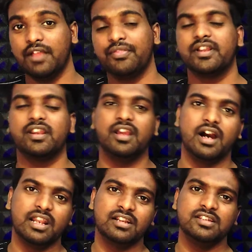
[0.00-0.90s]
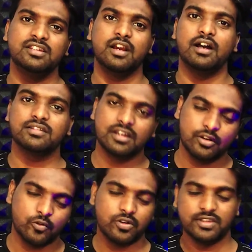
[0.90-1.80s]
అందరినీ అలరించి ఆస్కర్
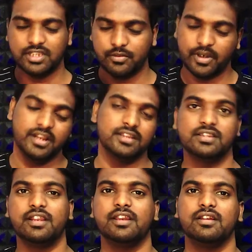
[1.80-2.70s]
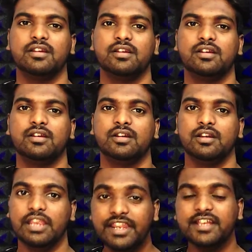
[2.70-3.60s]
కుట్టిన సినిమా అయినా సరే
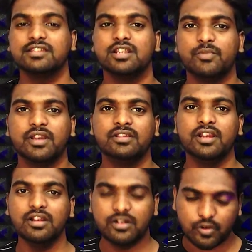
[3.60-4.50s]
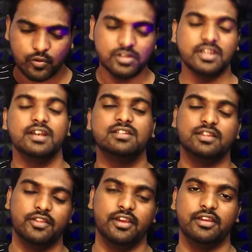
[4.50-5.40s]
ఇండియన్ సినిమా అయితే ట్రోల్
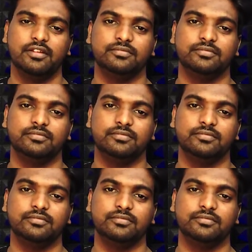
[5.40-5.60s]
చేయాల్సిందే